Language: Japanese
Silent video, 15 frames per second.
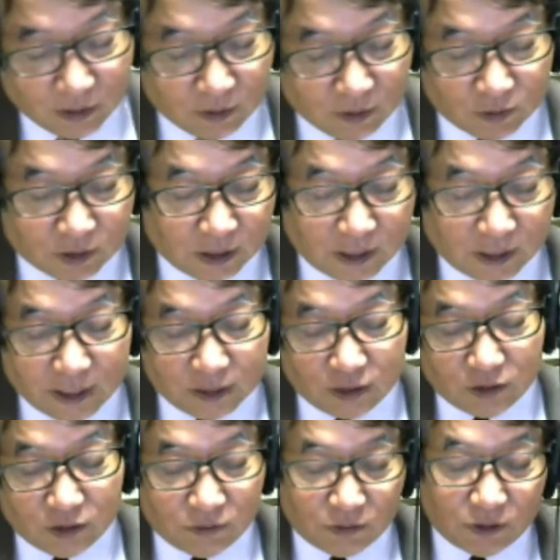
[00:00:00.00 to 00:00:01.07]
世界
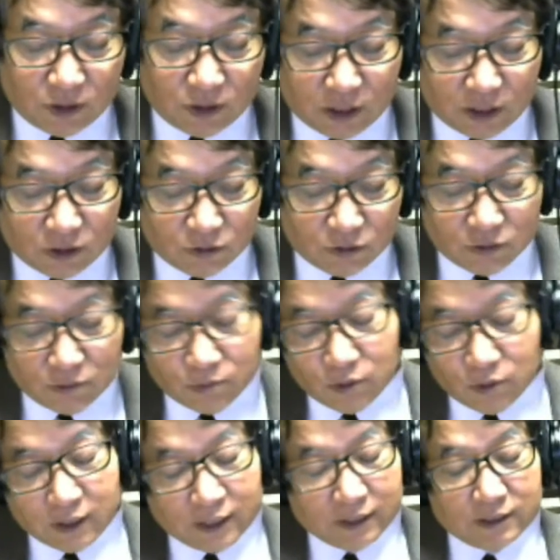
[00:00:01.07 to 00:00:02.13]
一ゆるい聖書入
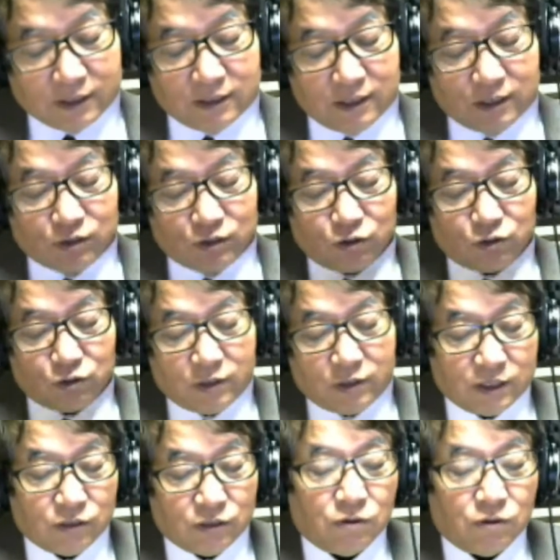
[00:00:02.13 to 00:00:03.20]
門からですね少しお
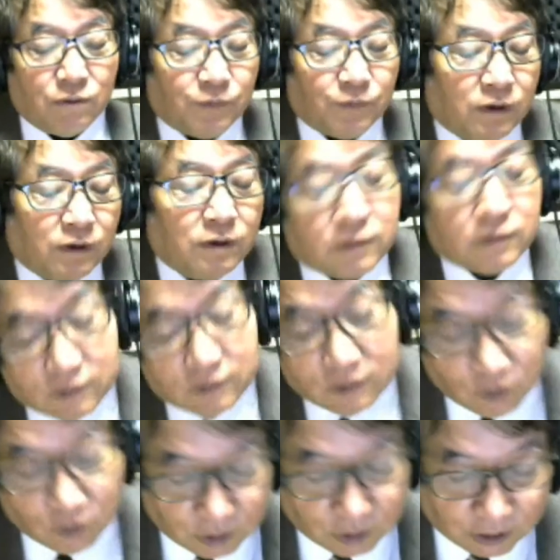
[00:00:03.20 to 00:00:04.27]
話を
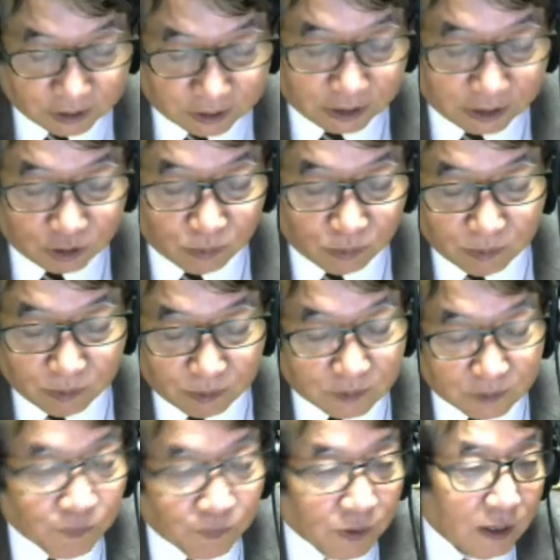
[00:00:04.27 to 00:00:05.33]
とっていきたいと思いま
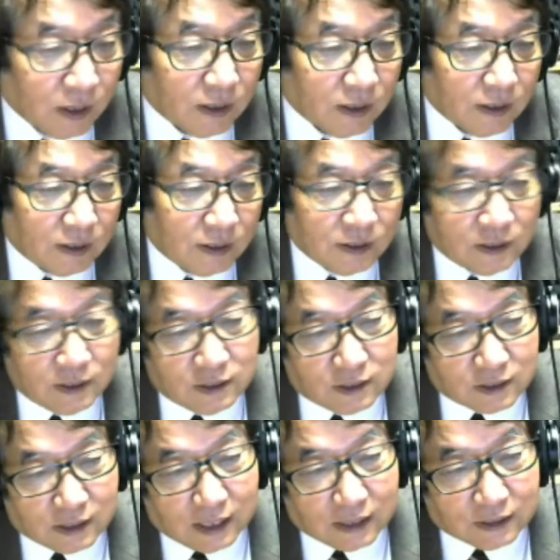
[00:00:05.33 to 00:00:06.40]
す。
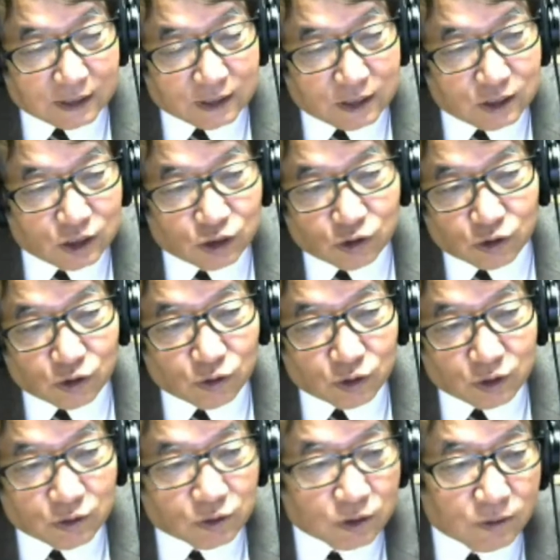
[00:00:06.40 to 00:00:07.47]
イースターってキリスト教で
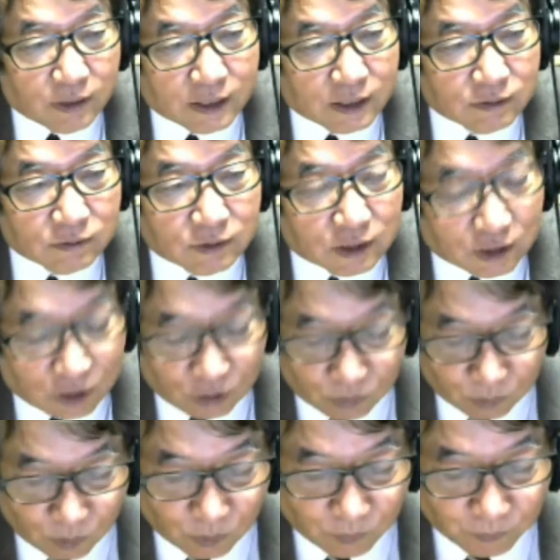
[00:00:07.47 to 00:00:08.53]
よく言われるんですけど
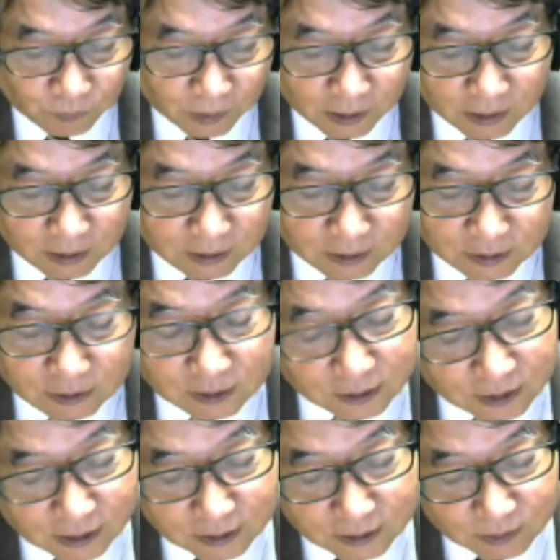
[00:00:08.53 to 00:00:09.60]
も
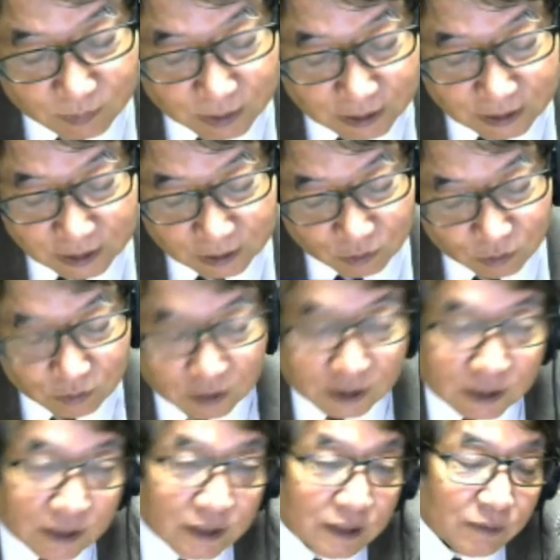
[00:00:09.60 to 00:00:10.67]
イースターって皆さんどんな日
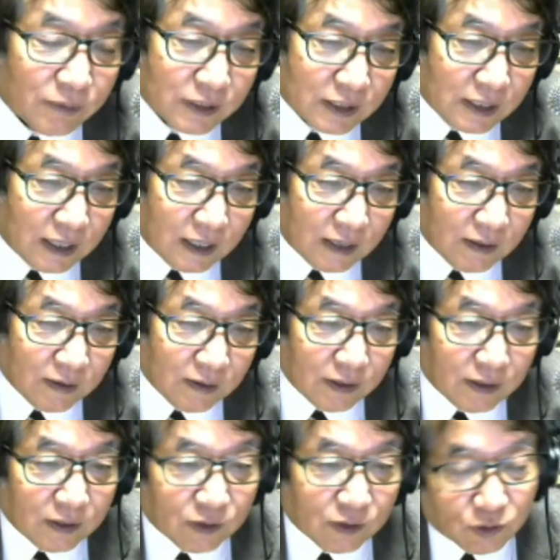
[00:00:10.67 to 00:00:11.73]
か知ってますか
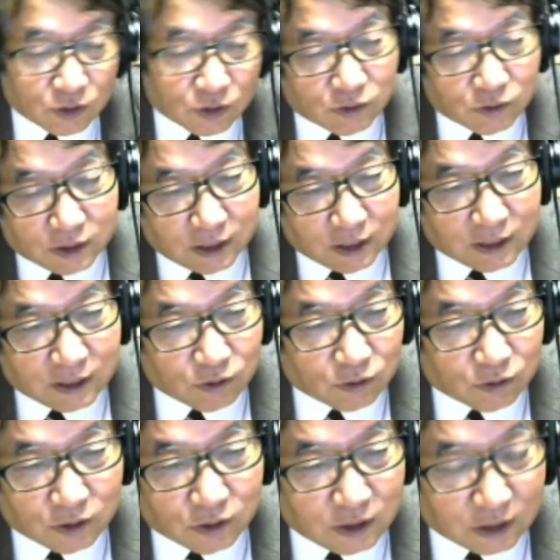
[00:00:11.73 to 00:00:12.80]
時々ねちょ
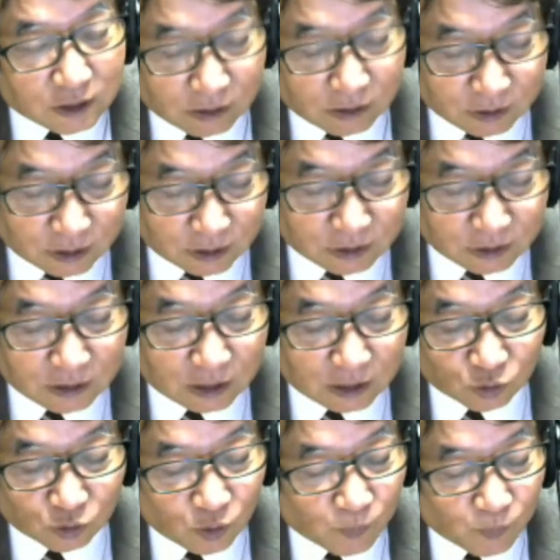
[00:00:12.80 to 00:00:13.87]
うどイースターの季節になる
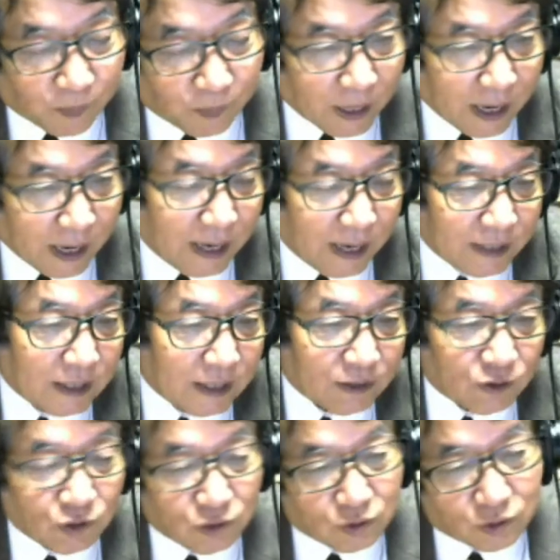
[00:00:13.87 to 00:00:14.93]
と海外の
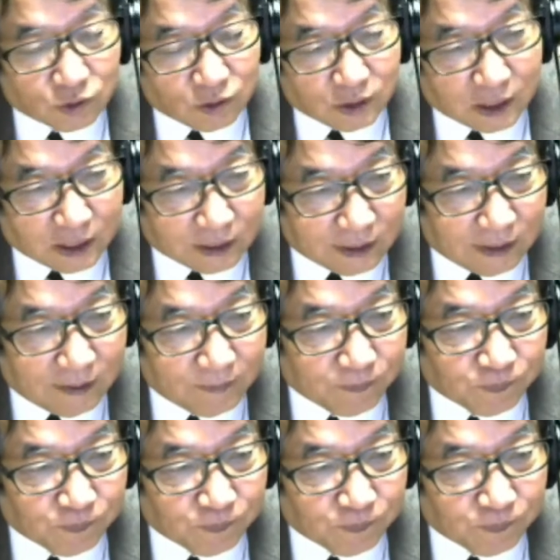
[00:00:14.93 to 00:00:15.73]
ニュースの中で